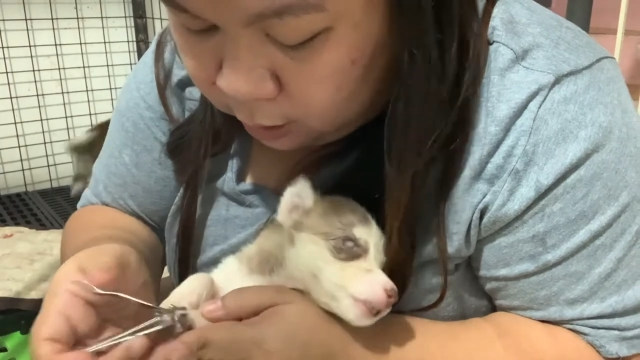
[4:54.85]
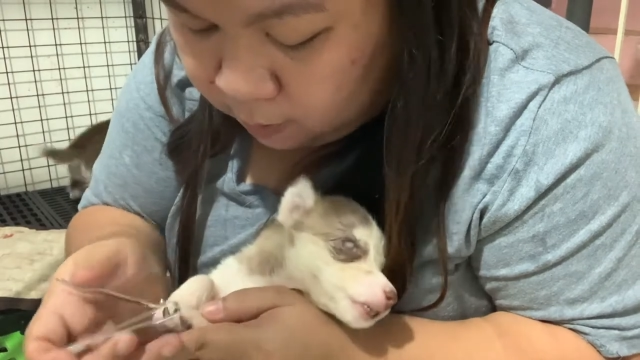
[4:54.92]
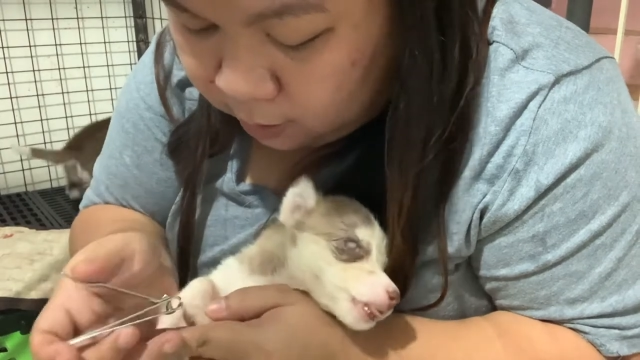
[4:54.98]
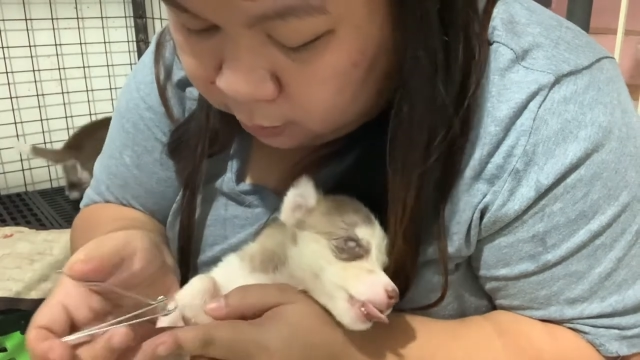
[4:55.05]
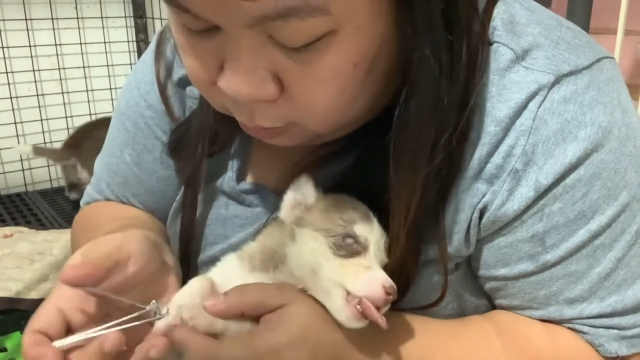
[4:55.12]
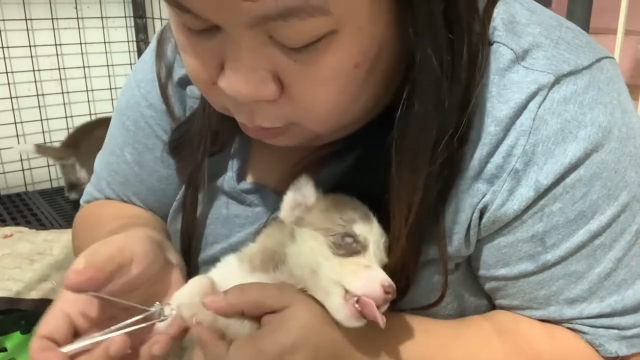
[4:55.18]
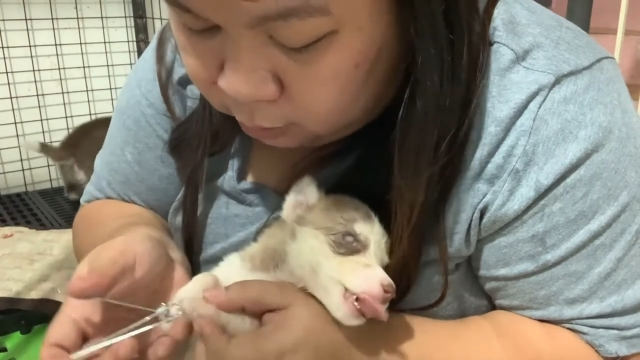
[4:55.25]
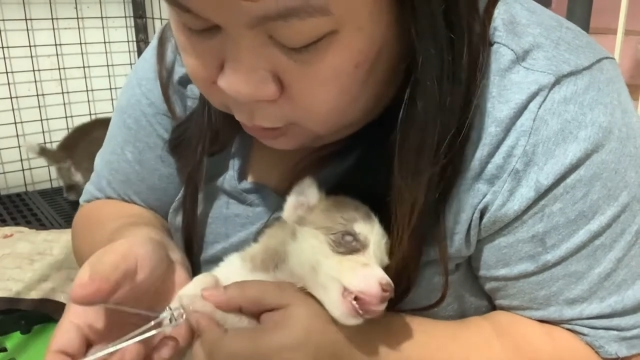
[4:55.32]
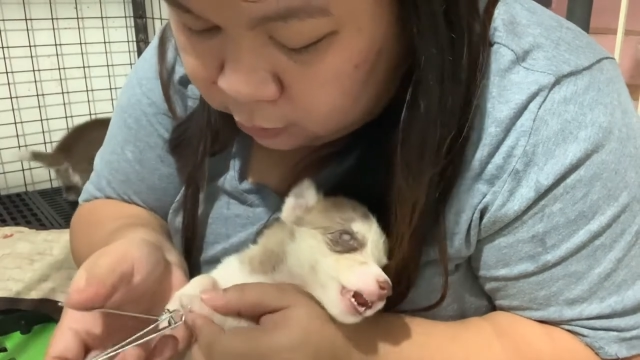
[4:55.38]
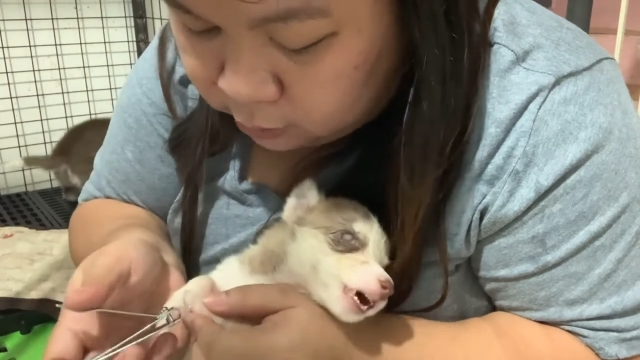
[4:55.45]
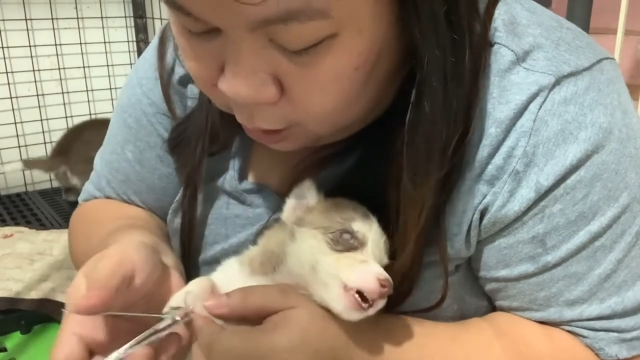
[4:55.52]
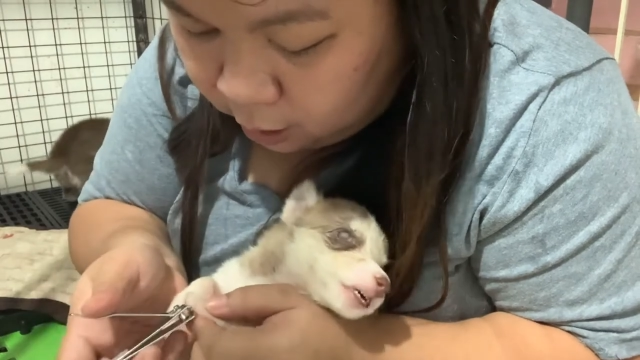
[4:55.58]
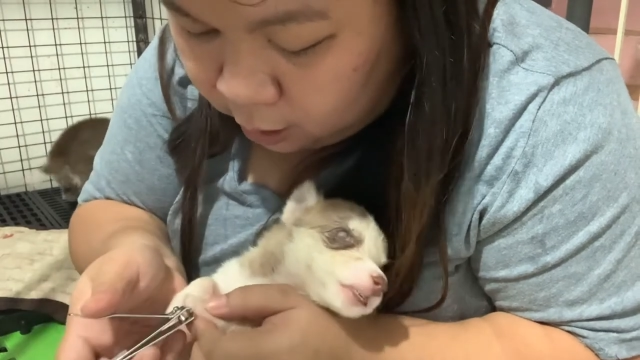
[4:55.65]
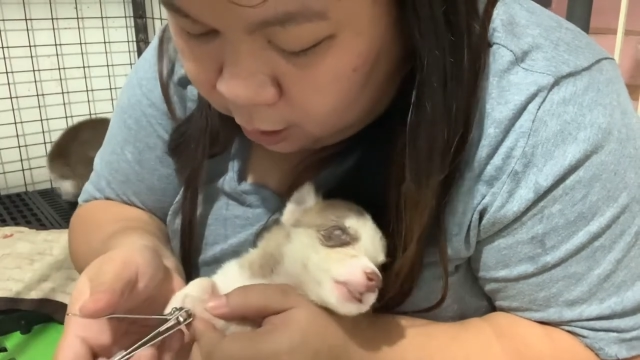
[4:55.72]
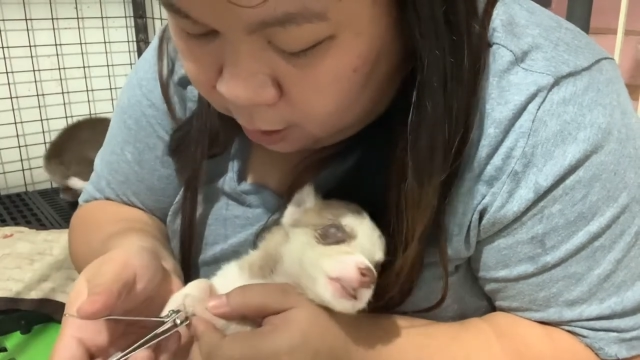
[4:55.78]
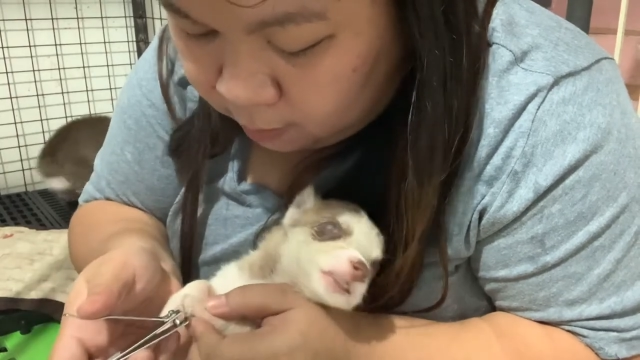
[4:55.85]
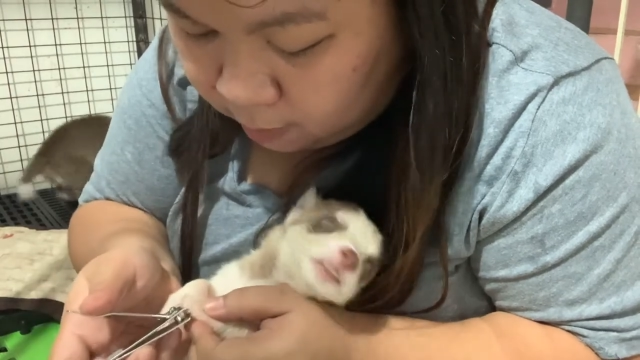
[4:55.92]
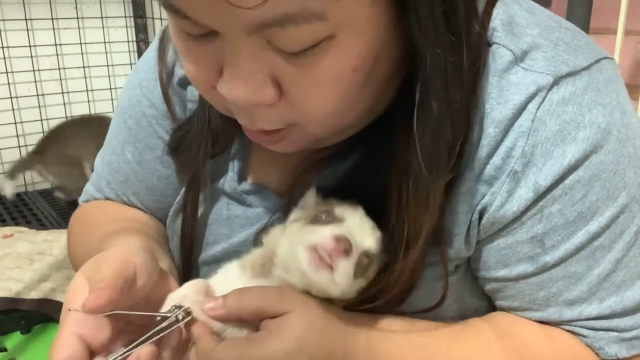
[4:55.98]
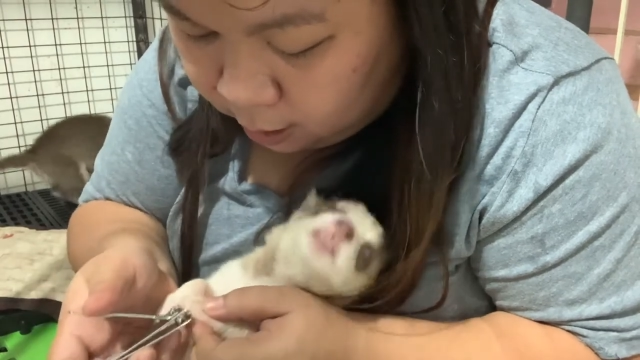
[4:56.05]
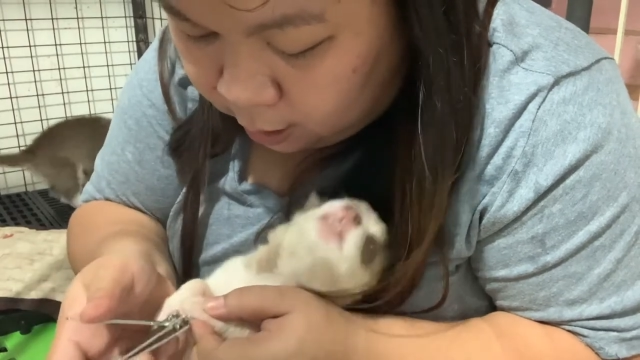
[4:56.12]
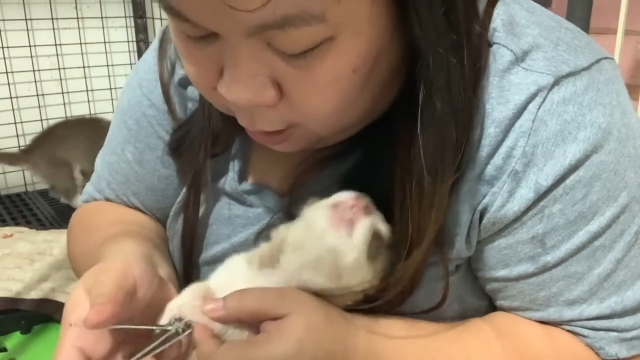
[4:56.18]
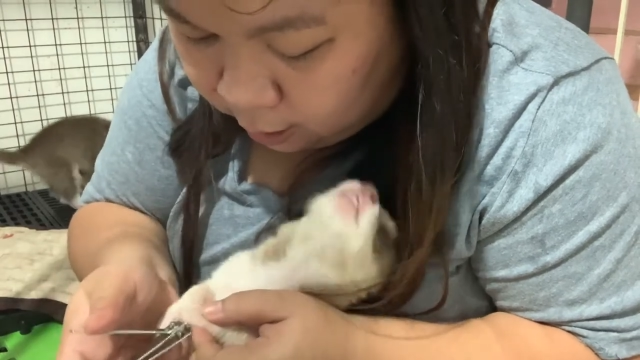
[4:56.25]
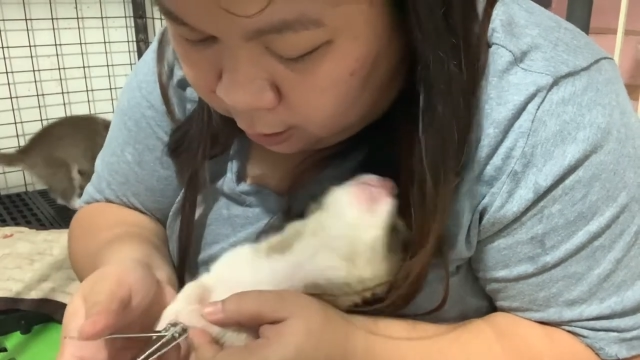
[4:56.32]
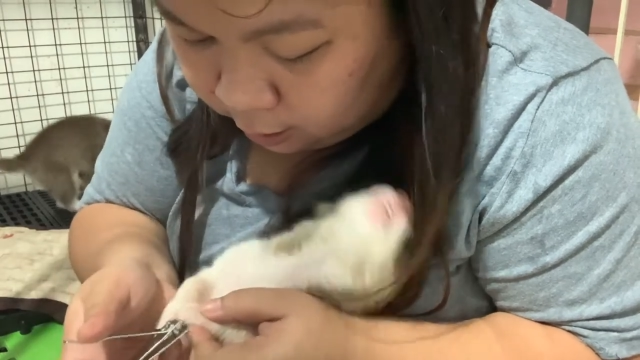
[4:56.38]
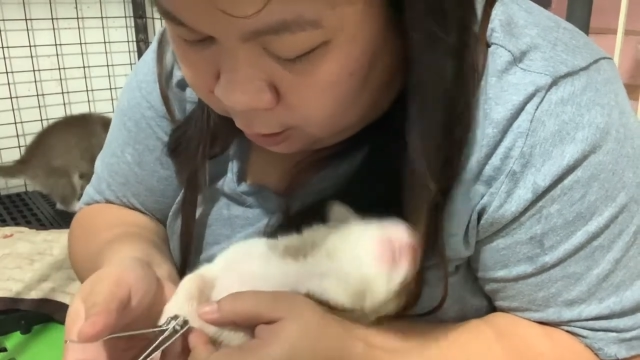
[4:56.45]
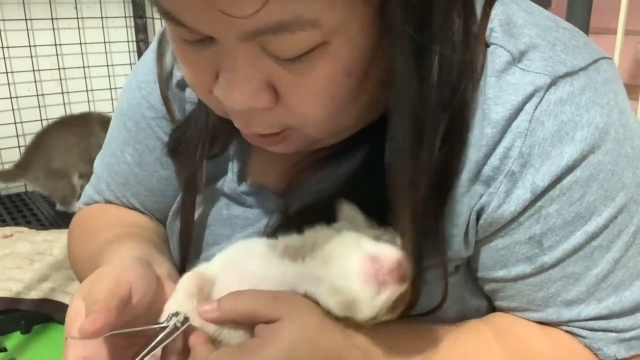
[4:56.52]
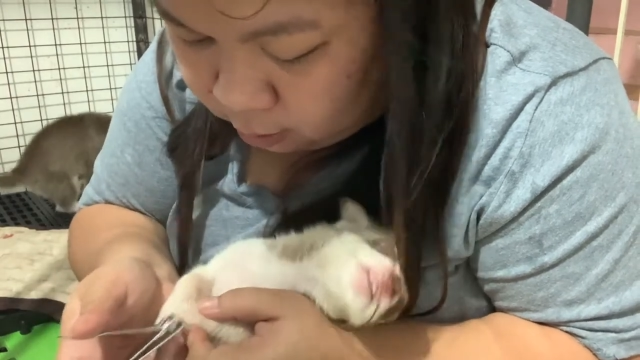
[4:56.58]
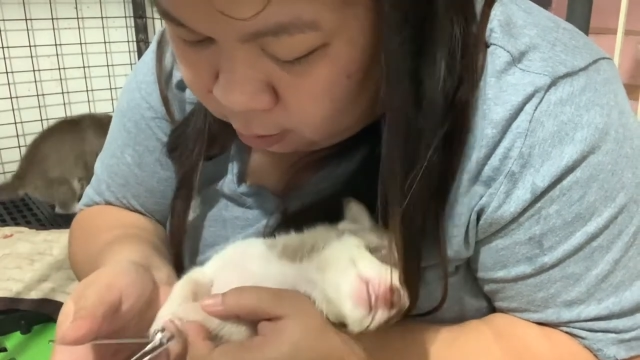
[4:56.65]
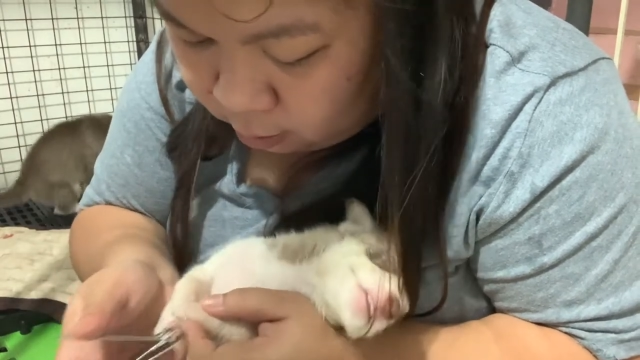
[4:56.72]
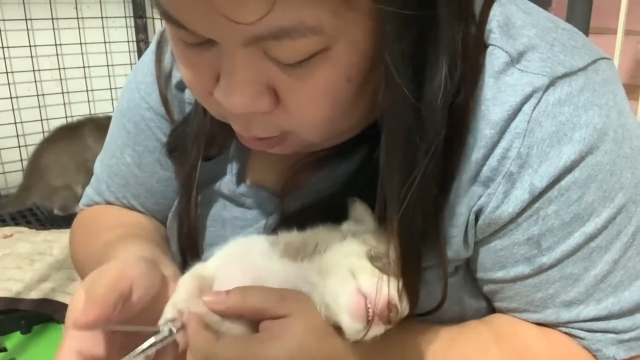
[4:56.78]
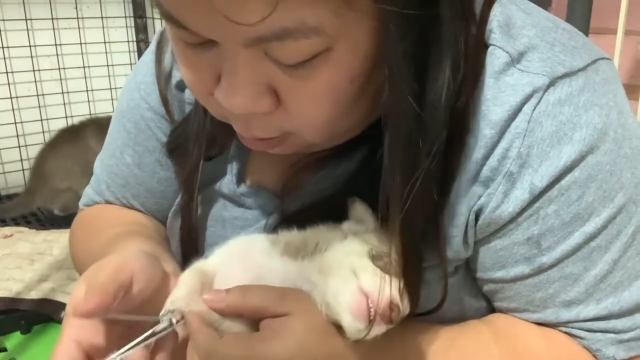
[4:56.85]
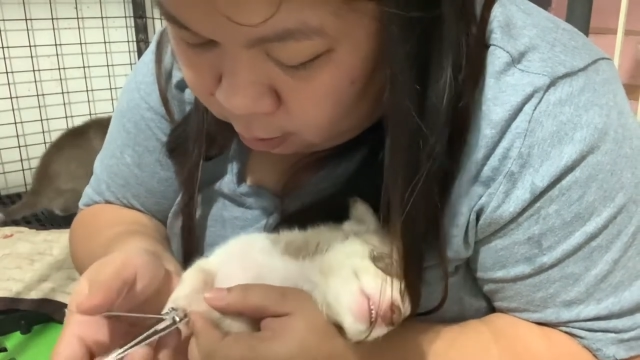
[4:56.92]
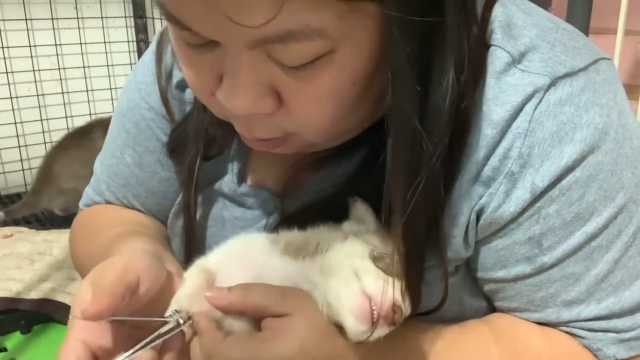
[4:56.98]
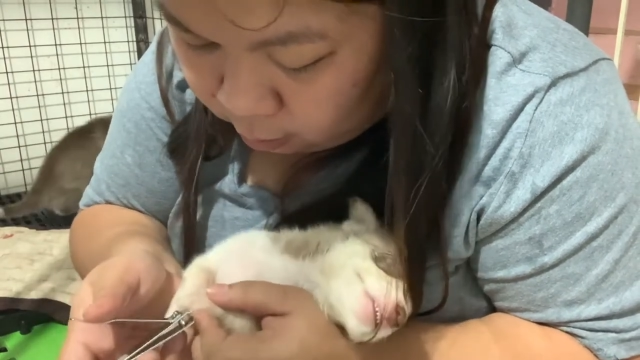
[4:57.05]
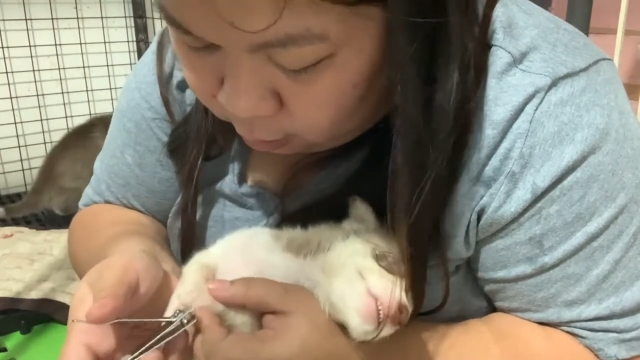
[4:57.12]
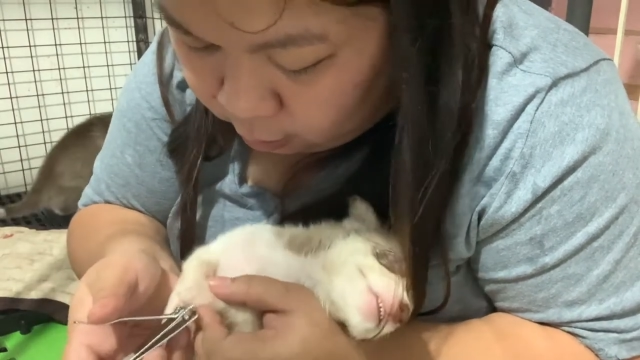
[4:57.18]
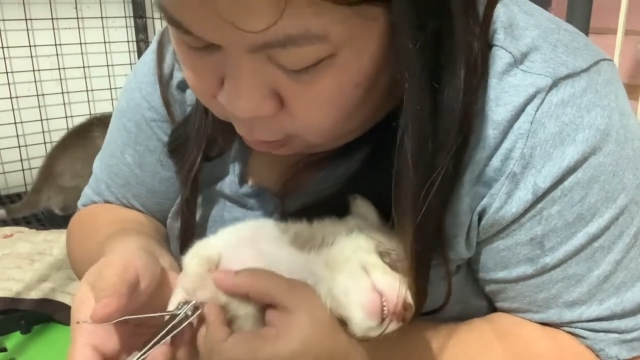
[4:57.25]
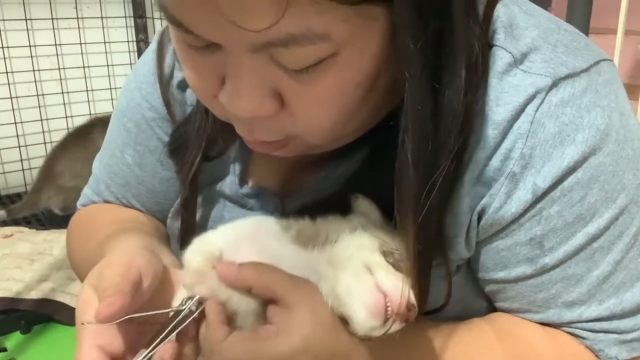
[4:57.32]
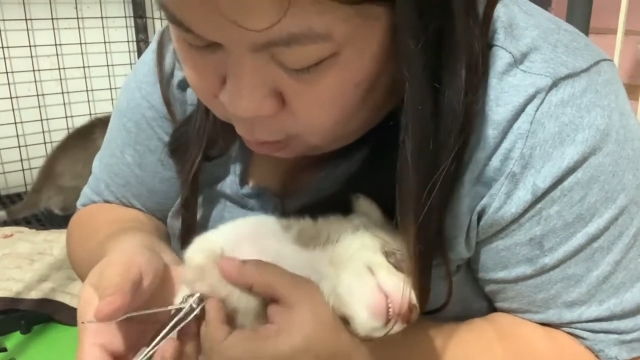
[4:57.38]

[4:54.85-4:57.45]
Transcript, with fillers: matulis ang kamay, ang kuko.